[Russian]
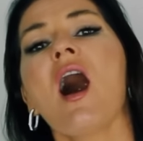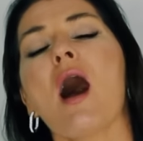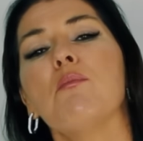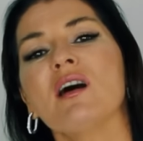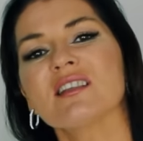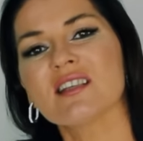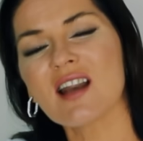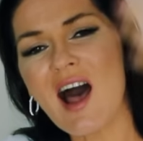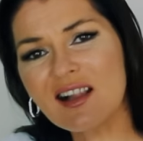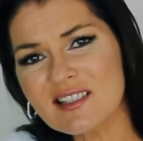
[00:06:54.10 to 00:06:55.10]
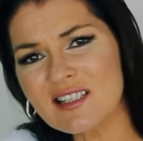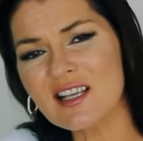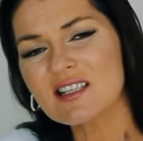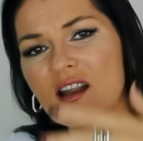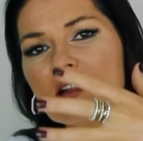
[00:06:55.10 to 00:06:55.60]
обосрался,
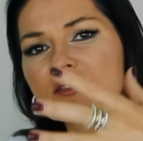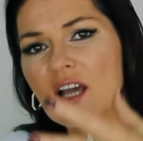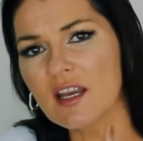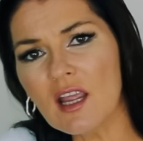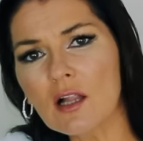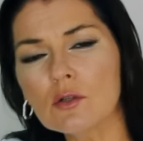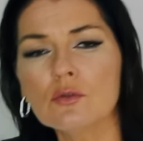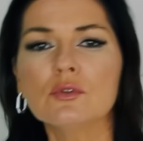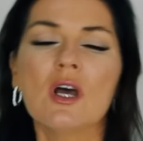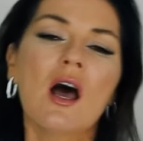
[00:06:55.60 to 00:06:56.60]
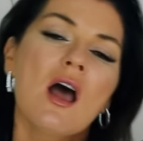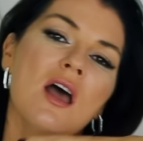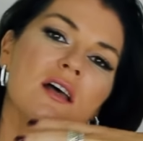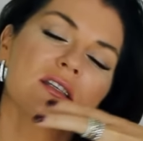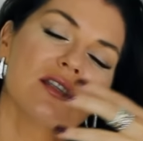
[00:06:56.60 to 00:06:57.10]
насрал в тарелку, да,
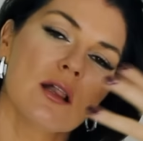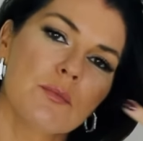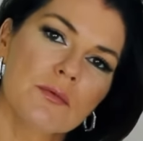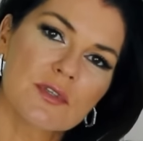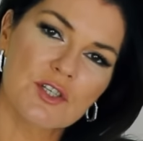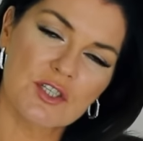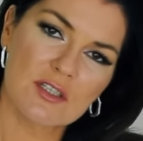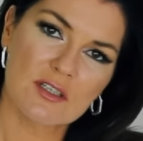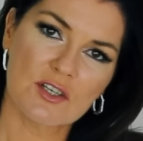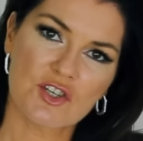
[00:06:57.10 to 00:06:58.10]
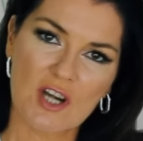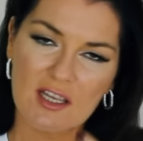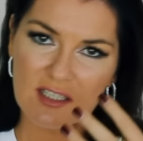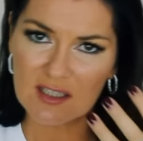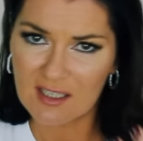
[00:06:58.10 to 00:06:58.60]
стал, значит,
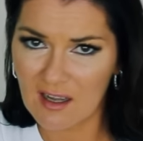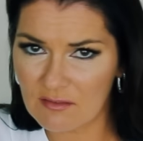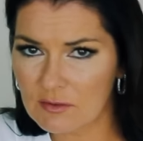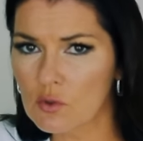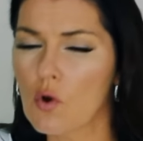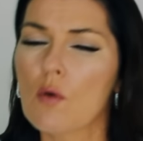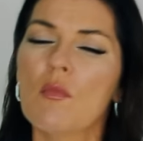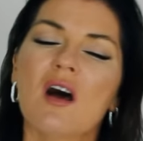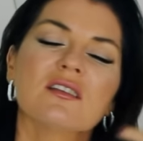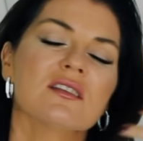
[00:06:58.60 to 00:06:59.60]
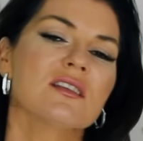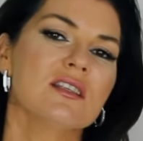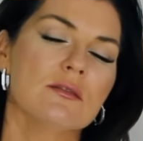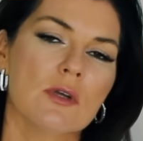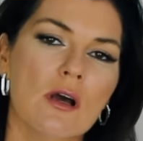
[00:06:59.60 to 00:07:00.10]
жрать это говно, мазаться
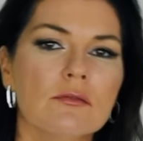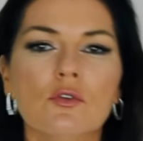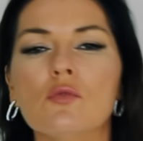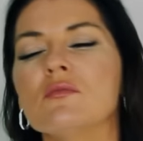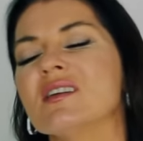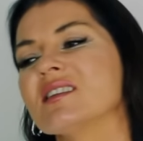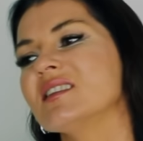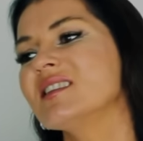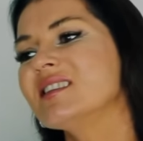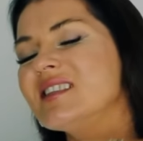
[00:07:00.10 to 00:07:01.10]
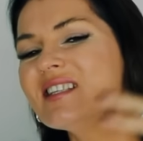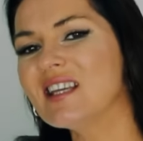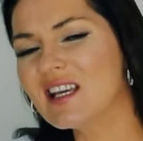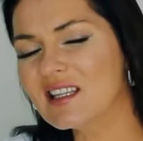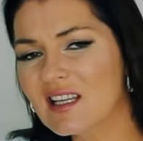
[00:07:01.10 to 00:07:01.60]
этим говном, мазать
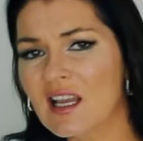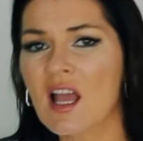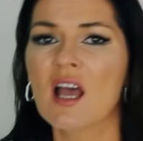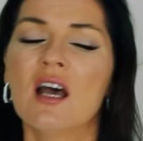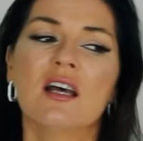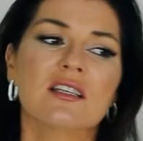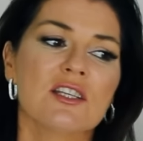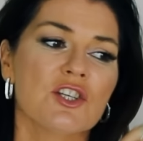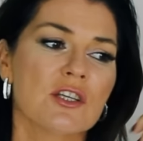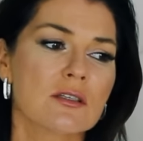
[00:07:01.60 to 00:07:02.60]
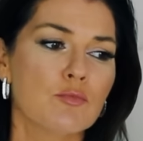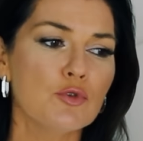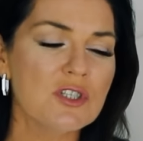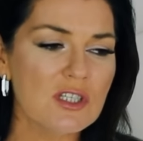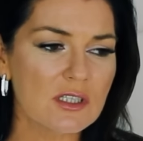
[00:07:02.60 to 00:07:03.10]
стены, значит,
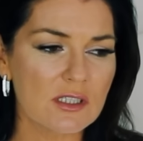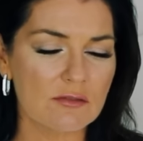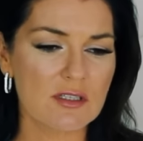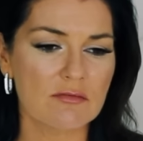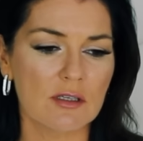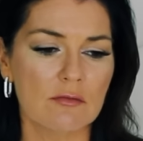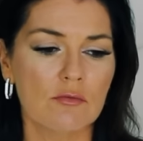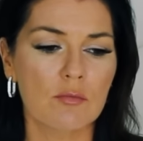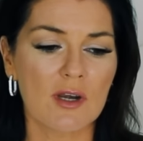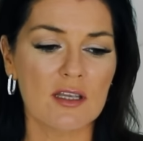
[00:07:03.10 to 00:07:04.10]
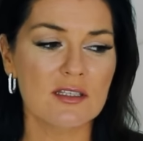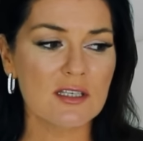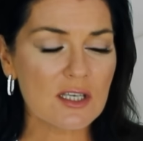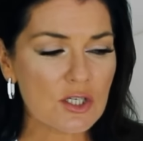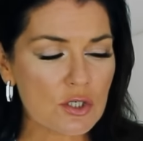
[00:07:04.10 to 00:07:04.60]
разбудить разбудил этого своего
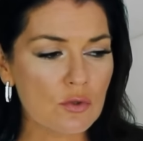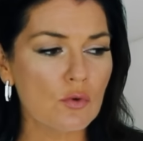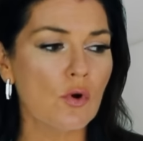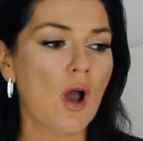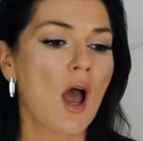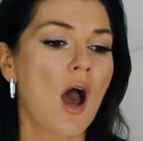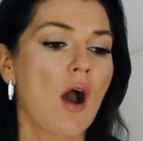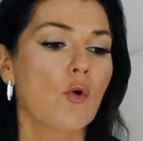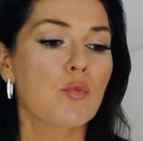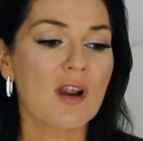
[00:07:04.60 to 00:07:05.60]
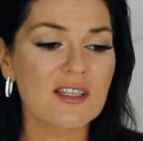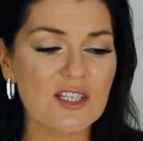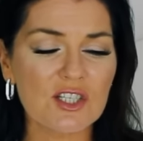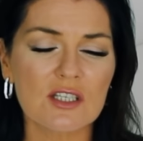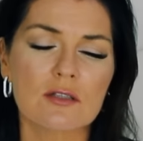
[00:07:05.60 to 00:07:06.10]
братишку, у
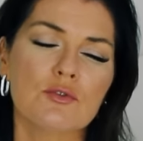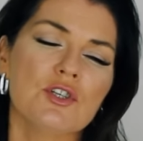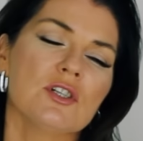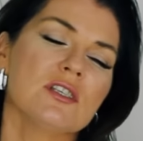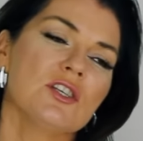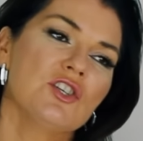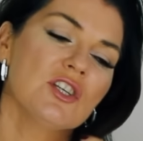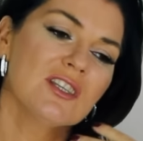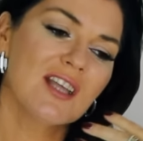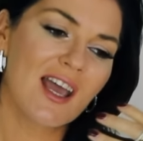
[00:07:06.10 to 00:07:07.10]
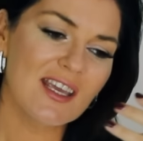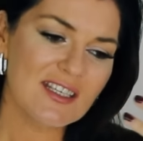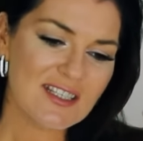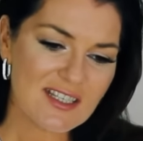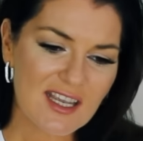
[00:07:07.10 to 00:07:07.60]
братишки случилась
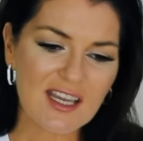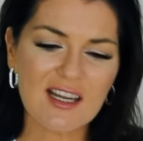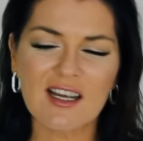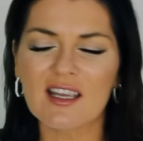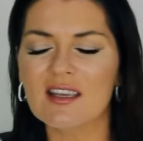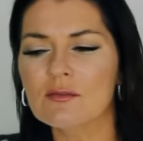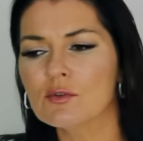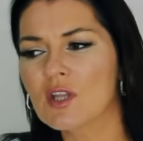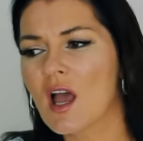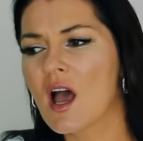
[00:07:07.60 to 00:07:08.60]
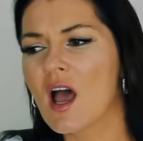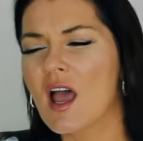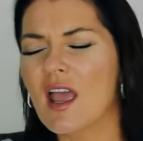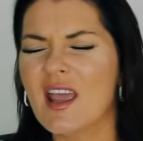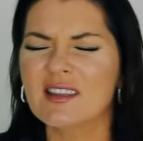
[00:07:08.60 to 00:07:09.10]
очередная истерика, и вот
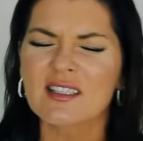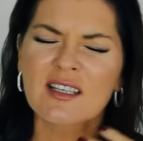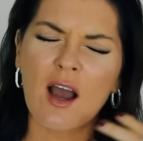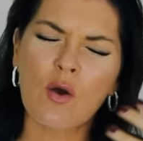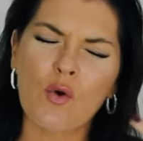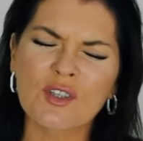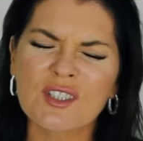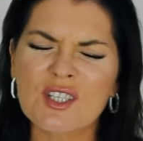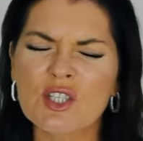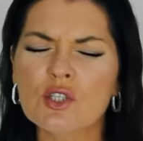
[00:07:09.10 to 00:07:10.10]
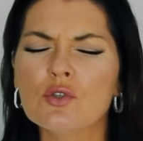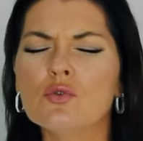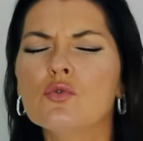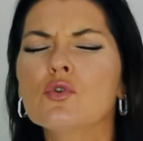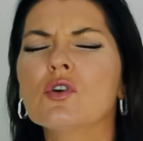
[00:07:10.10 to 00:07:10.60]
этот какой-то
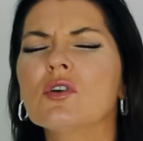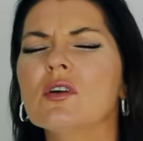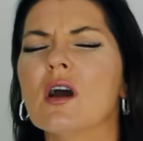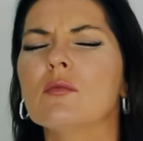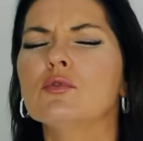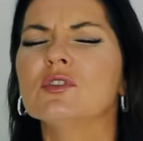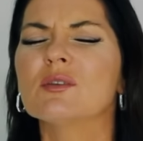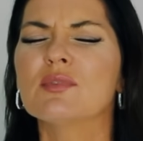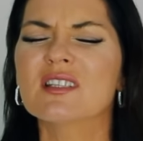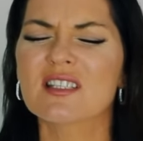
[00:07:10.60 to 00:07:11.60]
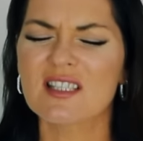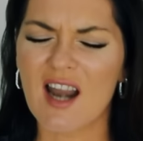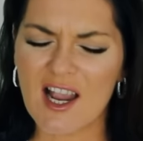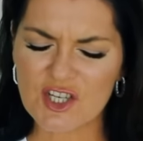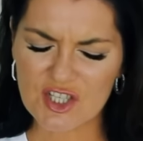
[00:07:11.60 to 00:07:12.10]
сюр, как будто бы
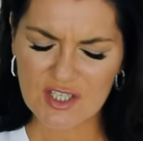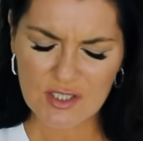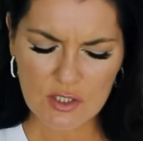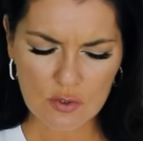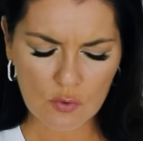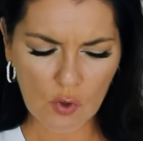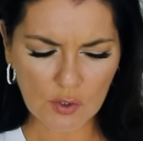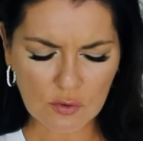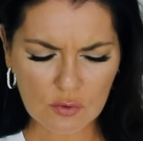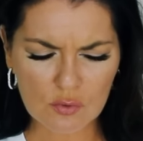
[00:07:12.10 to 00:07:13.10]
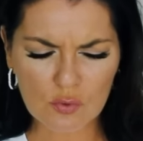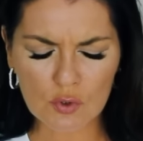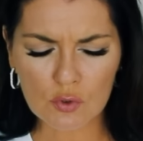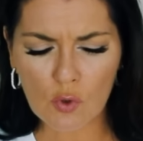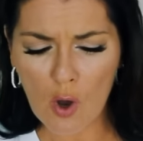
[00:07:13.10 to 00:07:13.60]
страшный сон,
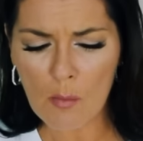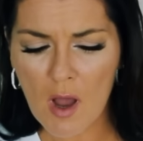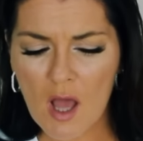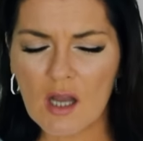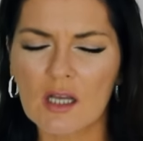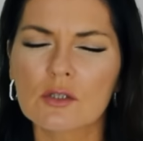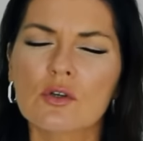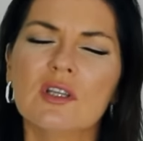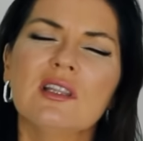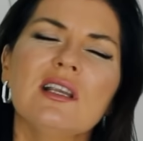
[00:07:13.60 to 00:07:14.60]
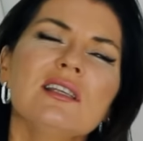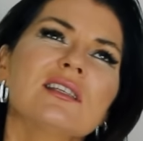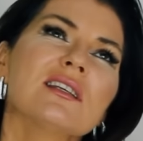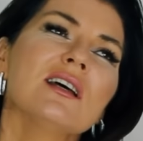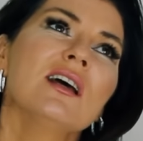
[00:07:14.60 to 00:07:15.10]
дурдом, который
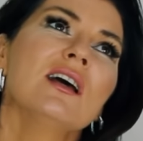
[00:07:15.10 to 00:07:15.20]
длится